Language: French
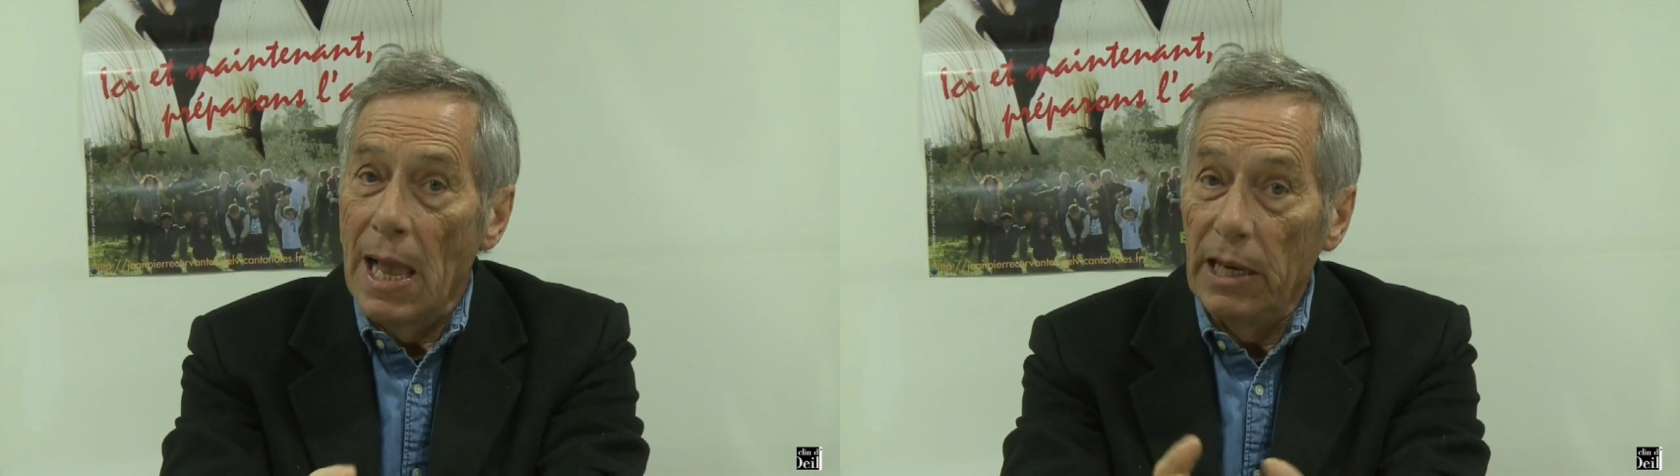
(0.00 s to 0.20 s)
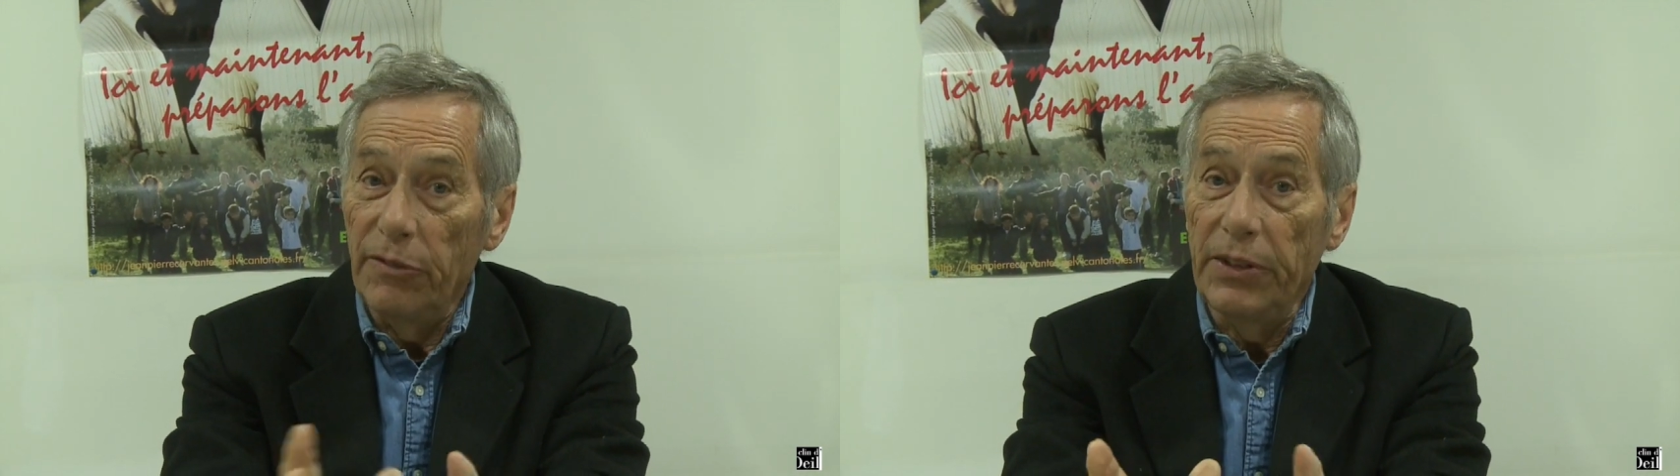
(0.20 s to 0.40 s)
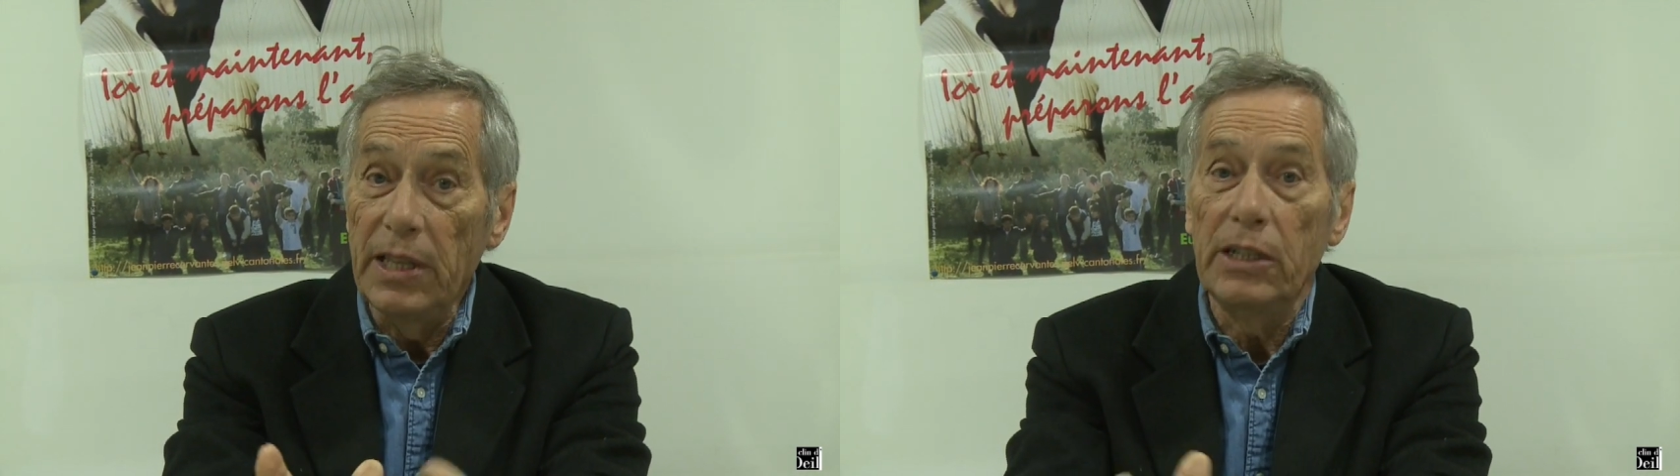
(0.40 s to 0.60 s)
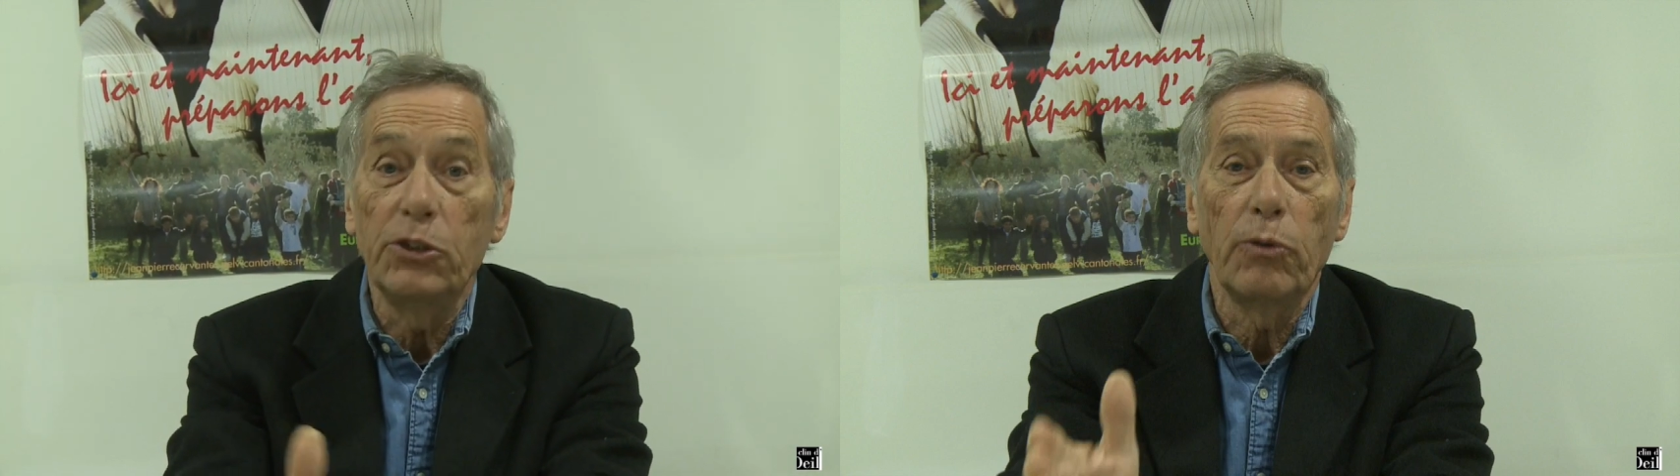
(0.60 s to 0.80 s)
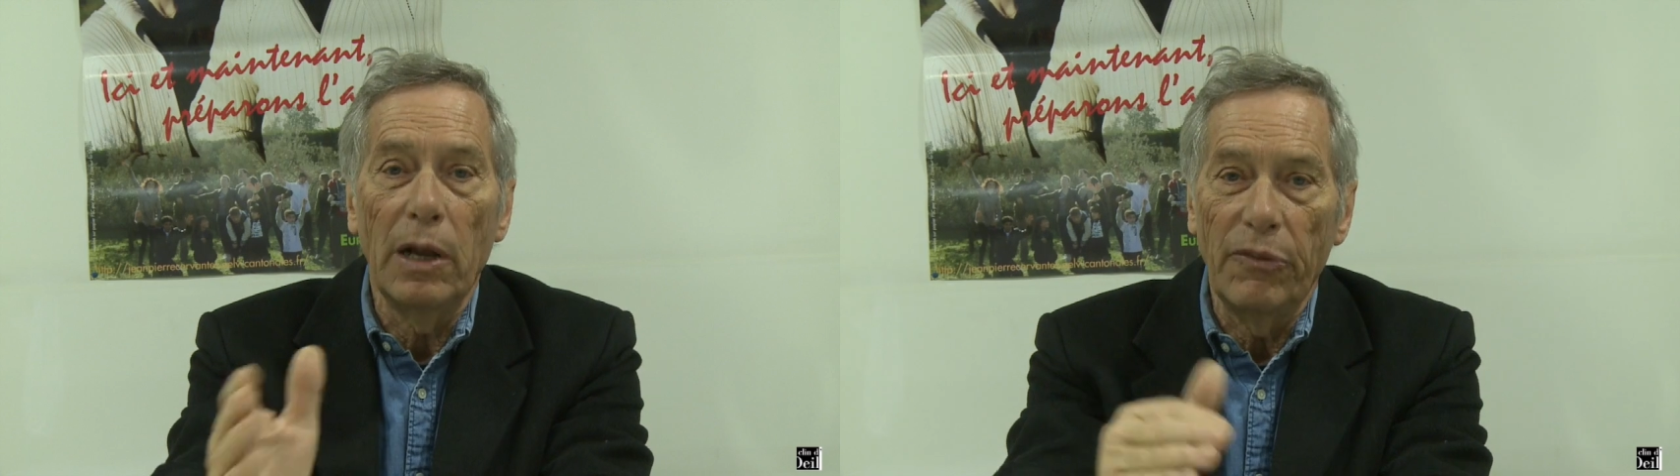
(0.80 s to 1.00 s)
un lifting qui
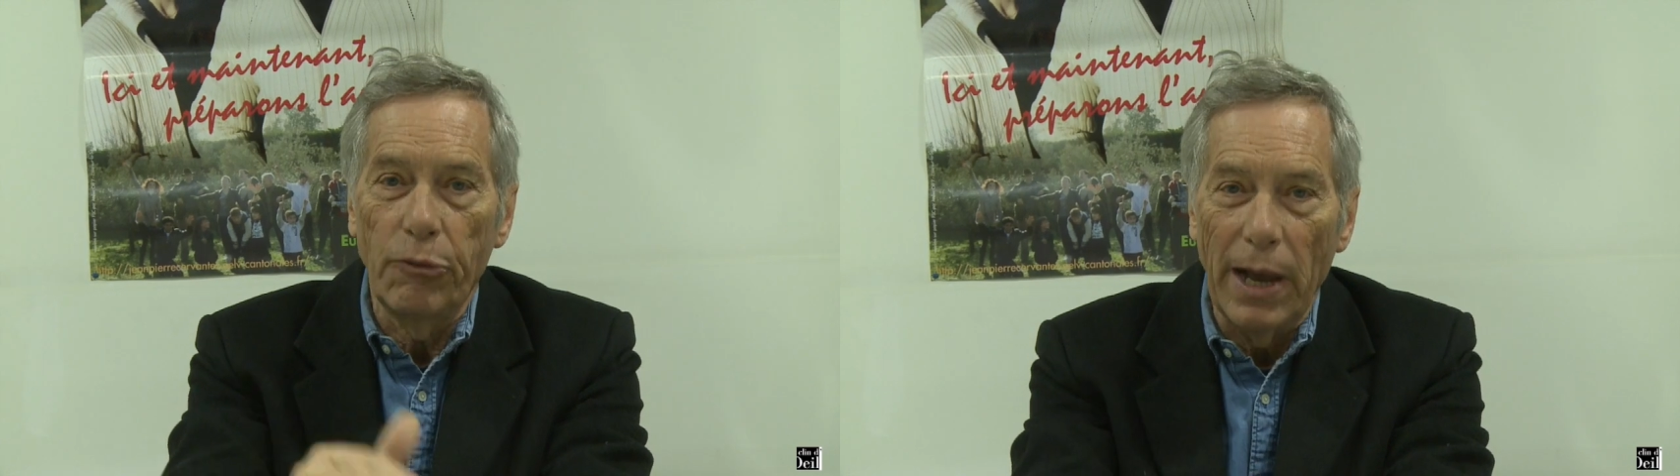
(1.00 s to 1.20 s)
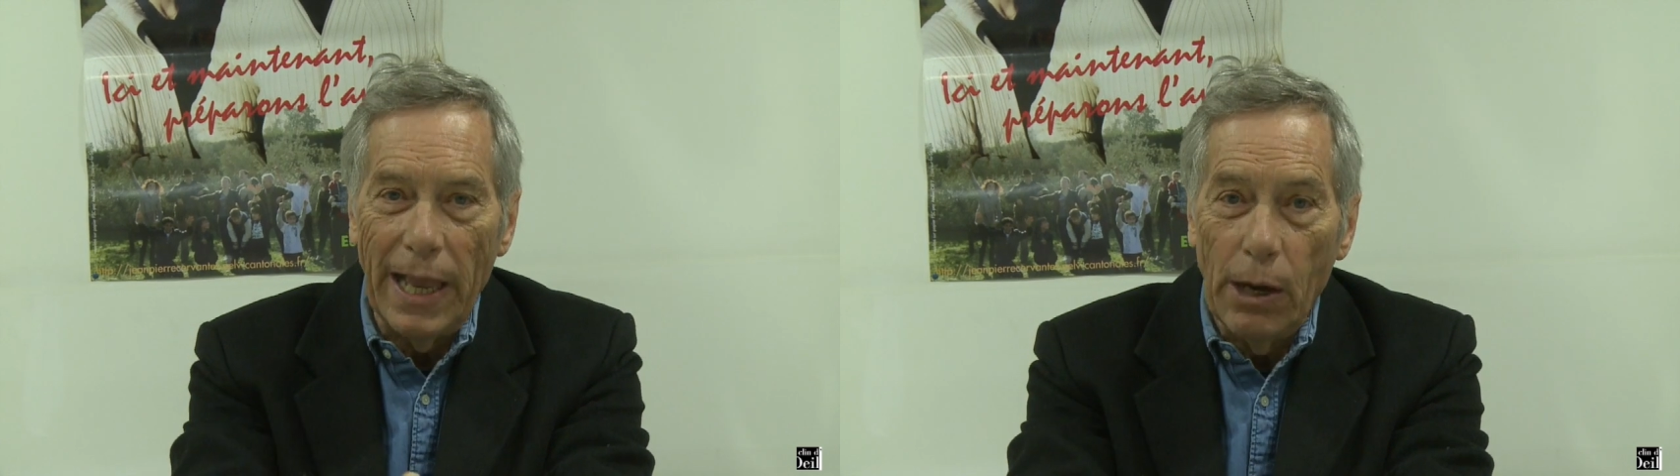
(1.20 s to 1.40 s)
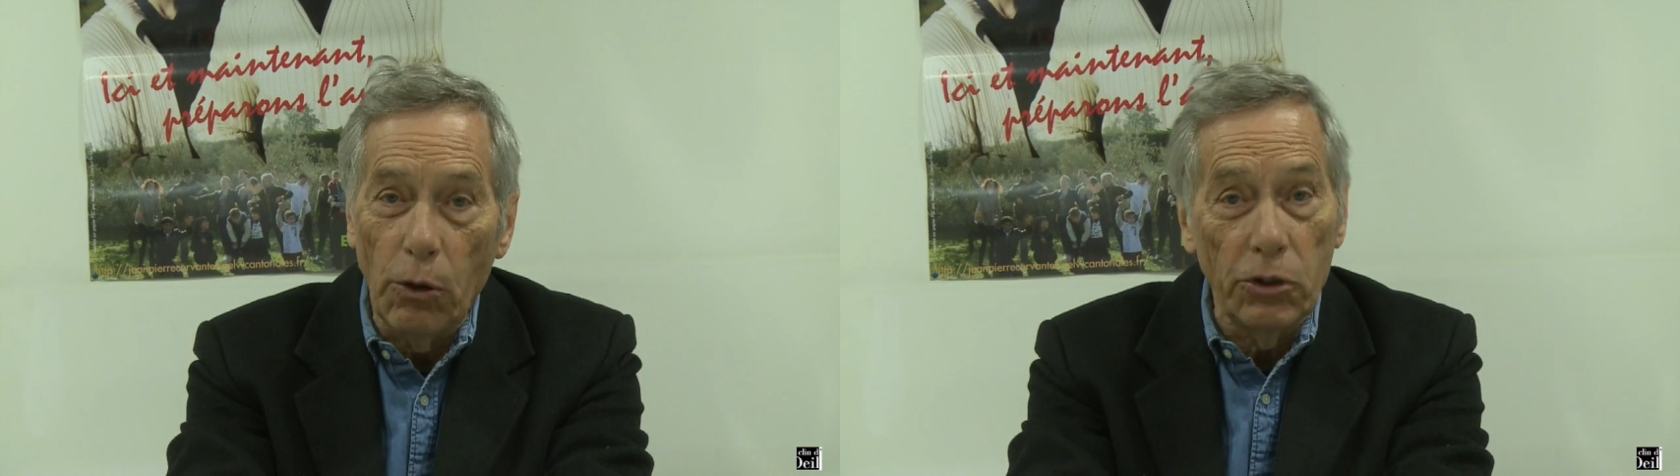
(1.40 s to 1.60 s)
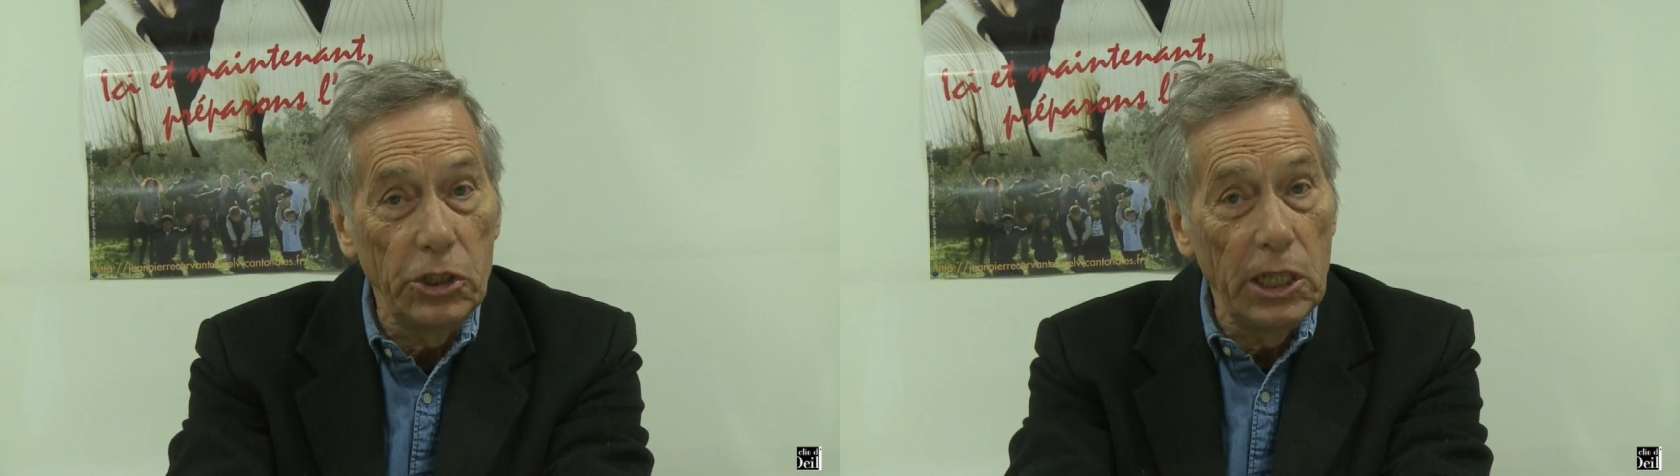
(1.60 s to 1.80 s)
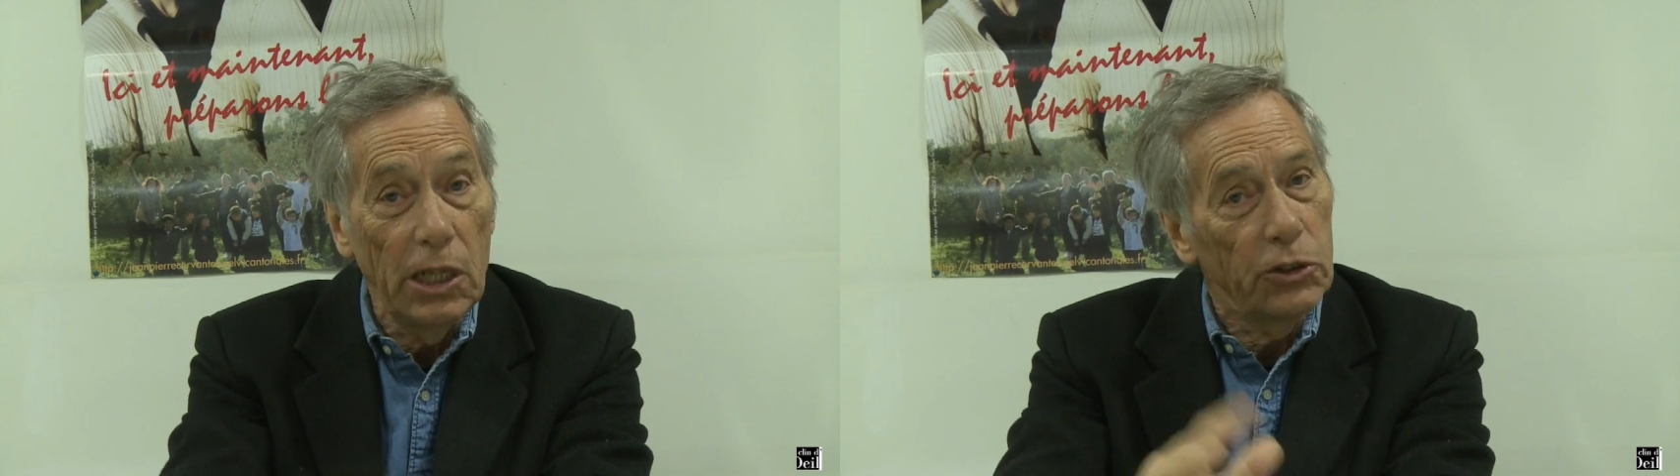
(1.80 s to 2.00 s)
soit à la fois
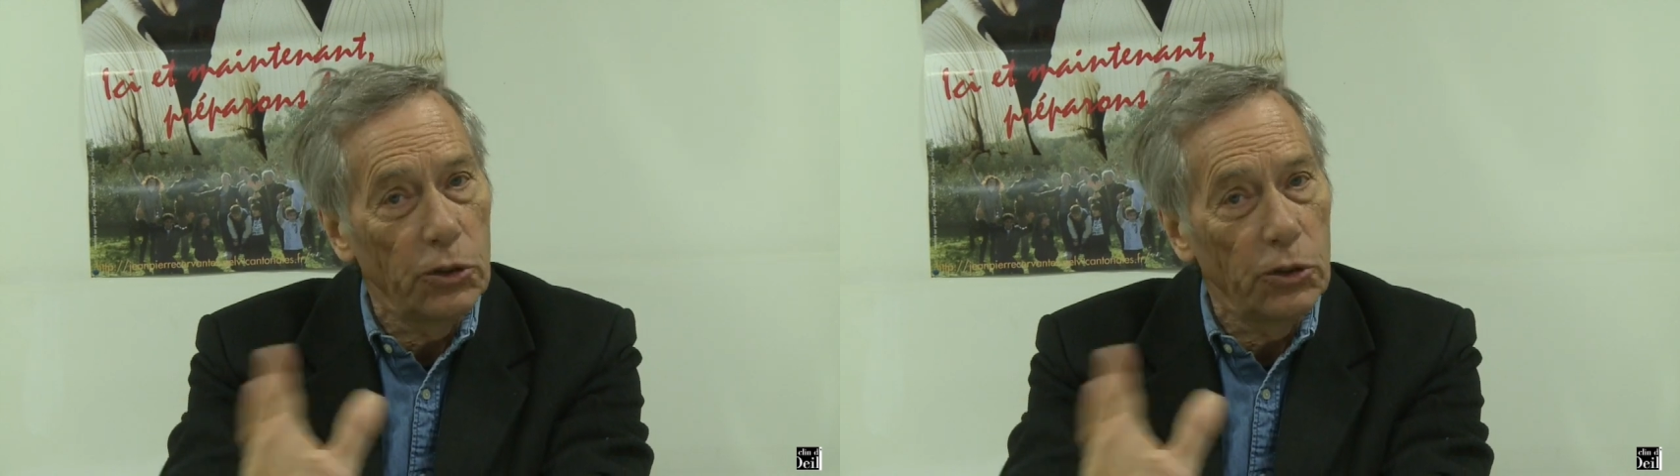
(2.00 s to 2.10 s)
écologique,